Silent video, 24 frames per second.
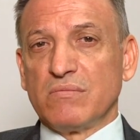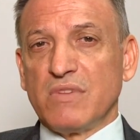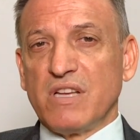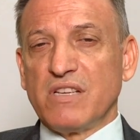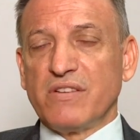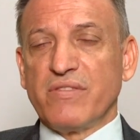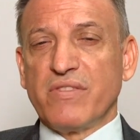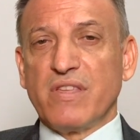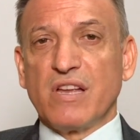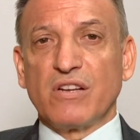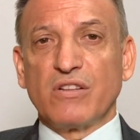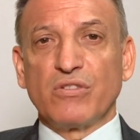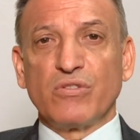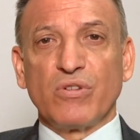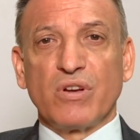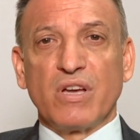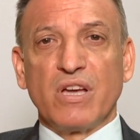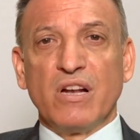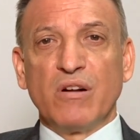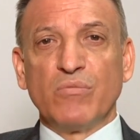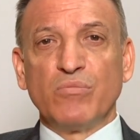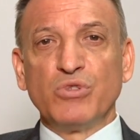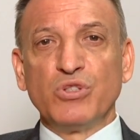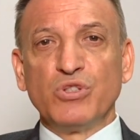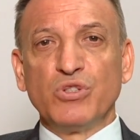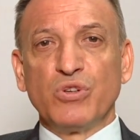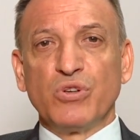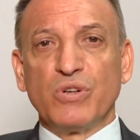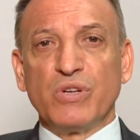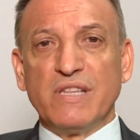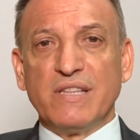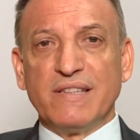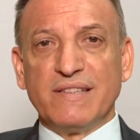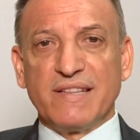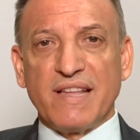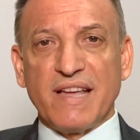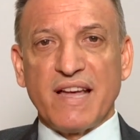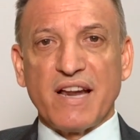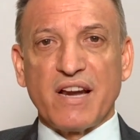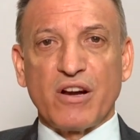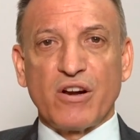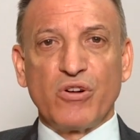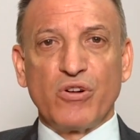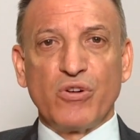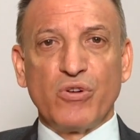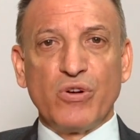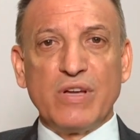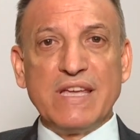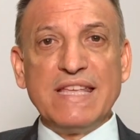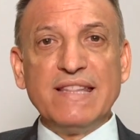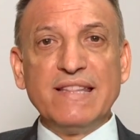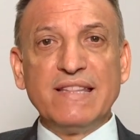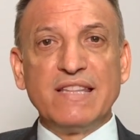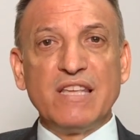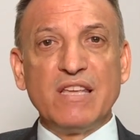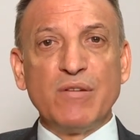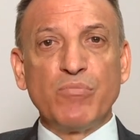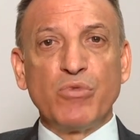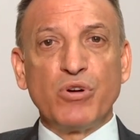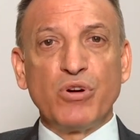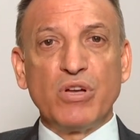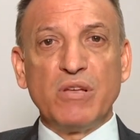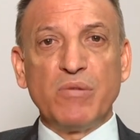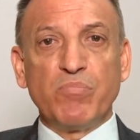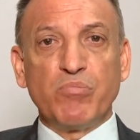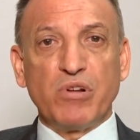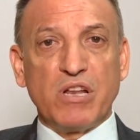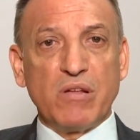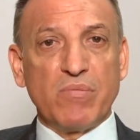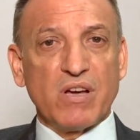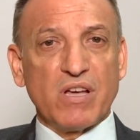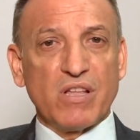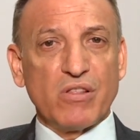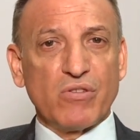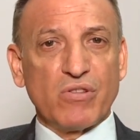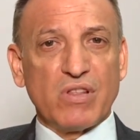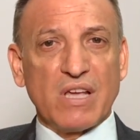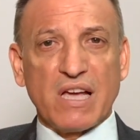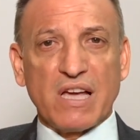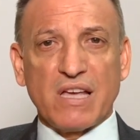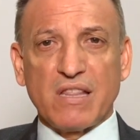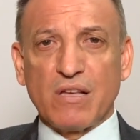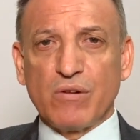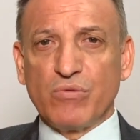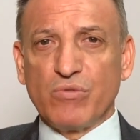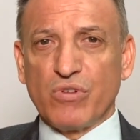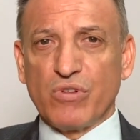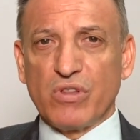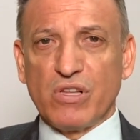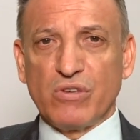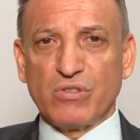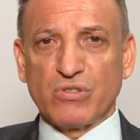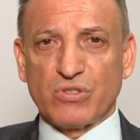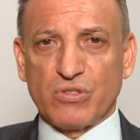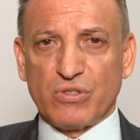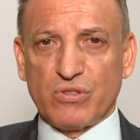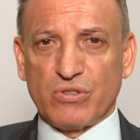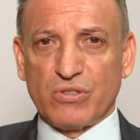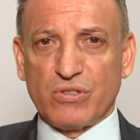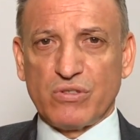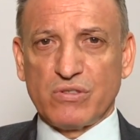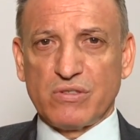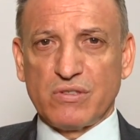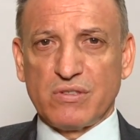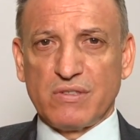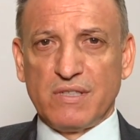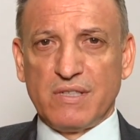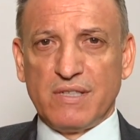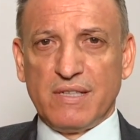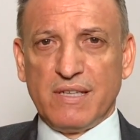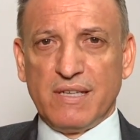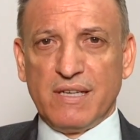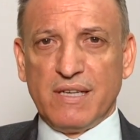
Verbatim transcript: es cierto que en el mundo interno, íntimo y privado de cada uno de nosotros,